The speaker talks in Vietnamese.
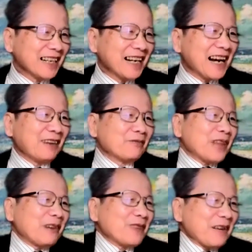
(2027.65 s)
nghĩa là
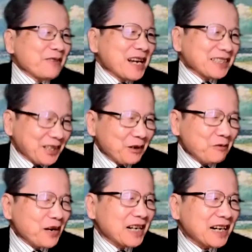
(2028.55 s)
ông thầm làm việc chứ
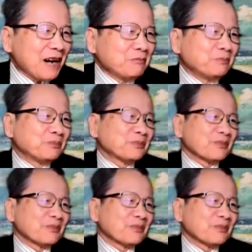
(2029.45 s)
không phải là không